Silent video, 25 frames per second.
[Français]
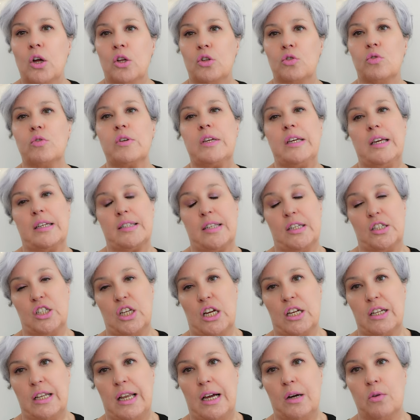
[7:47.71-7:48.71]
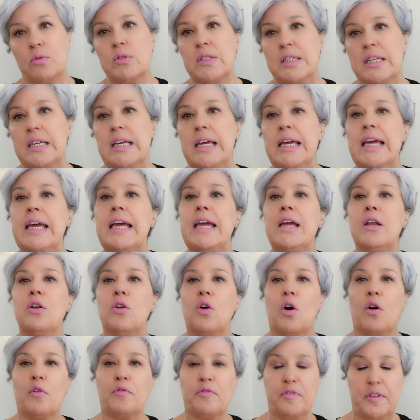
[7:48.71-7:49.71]
Donc il y a cette charte là aussi et
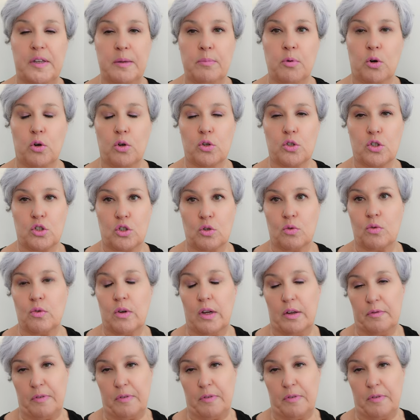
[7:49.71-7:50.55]
leurs fibres sont,